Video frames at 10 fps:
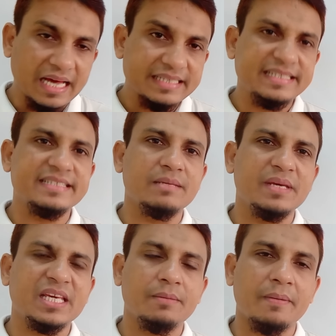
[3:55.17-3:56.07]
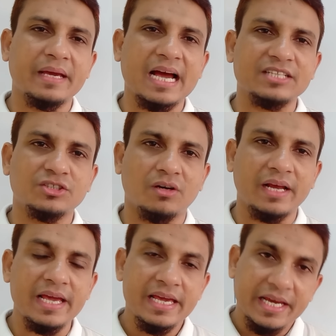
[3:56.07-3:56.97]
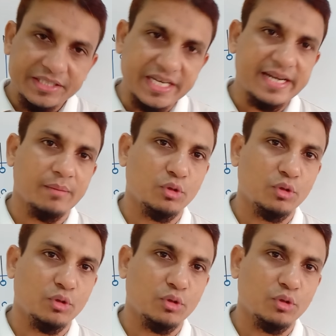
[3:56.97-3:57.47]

আর সিসিবি কীভাবে কাজ করে সেটি